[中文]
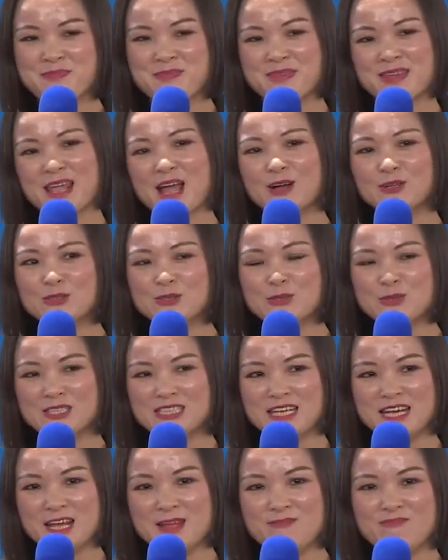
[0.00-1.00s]
姚素
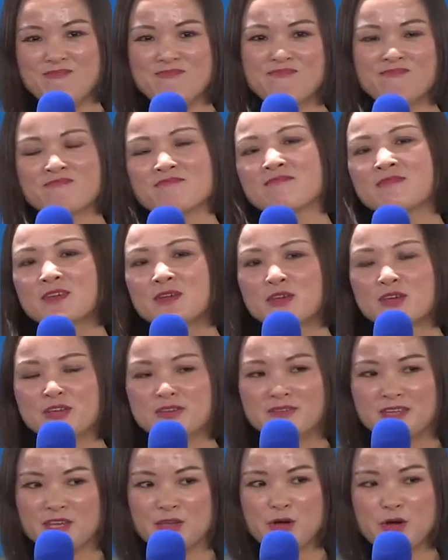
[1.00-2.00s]
清，
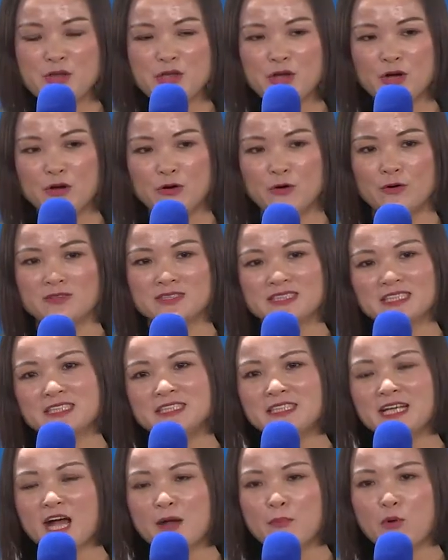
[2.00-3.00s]
拥有新
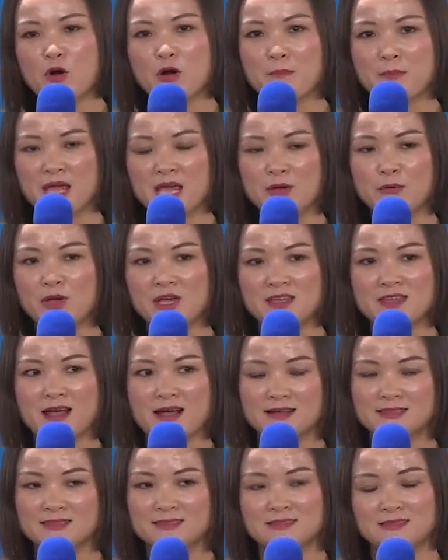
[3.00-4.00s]
加坡玫瑰
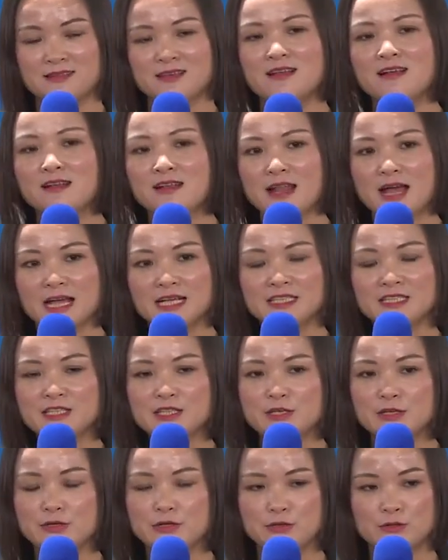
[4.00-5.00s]
大师。来
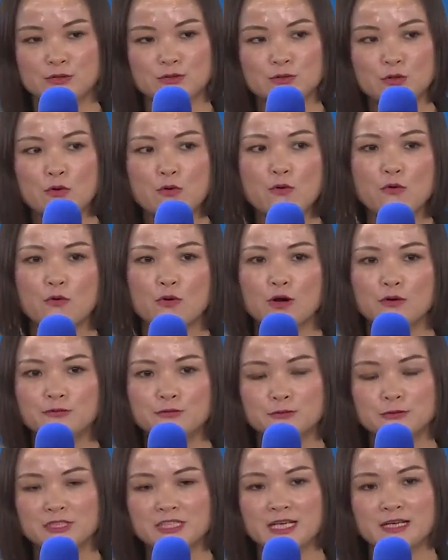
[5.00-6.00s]
自于中国
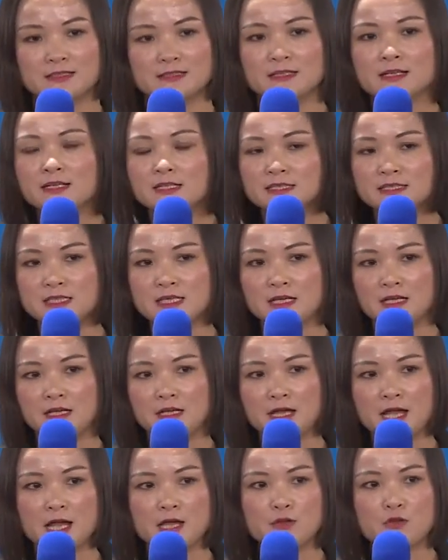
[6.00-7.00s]
福建，经
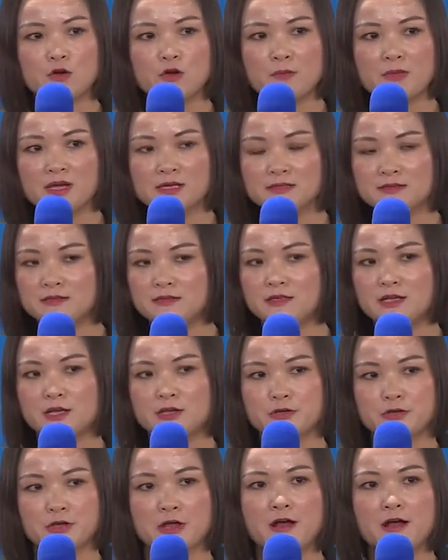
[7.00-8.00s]
营爱多美事业
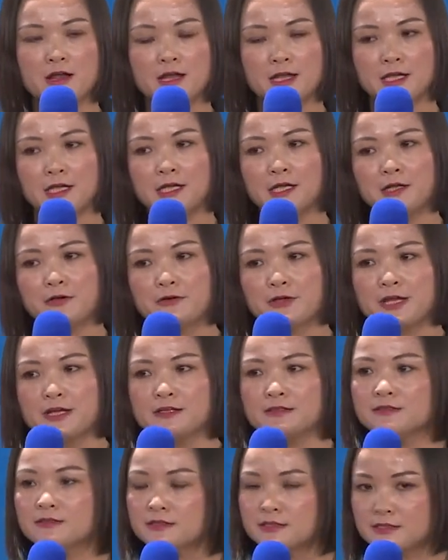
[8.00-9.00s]
于二零一六
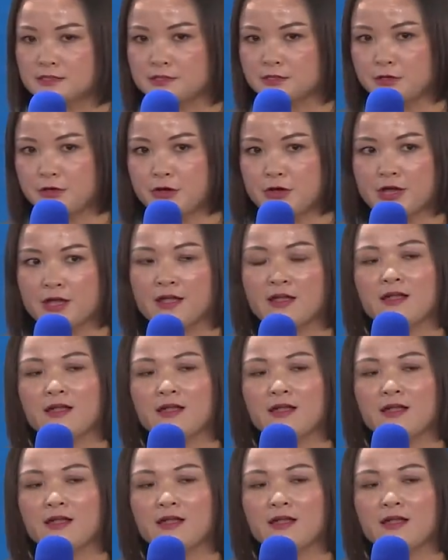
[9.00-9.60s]
年十月。